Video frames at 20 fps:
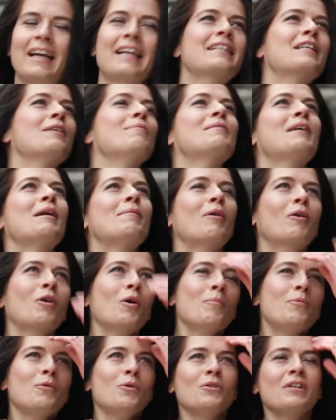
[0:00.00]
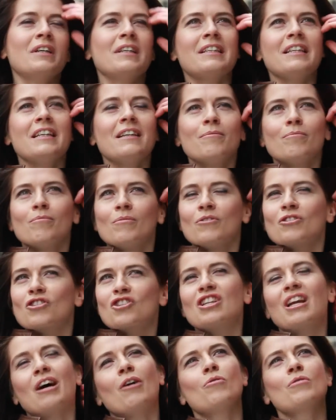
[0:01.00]
Es gibt ja aber Computer, die
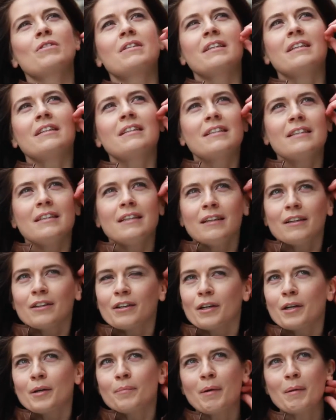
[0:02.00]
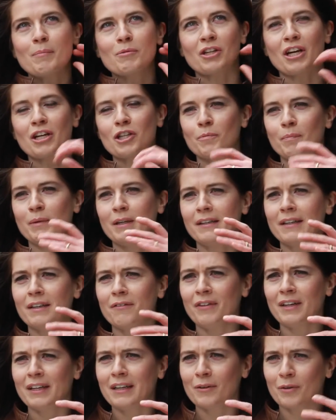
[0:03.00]
schlau sind, die äh, beim Schachspielen
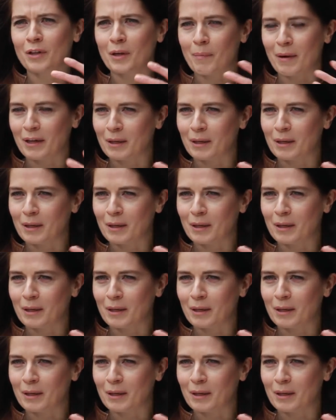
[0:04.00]
gewinnen oder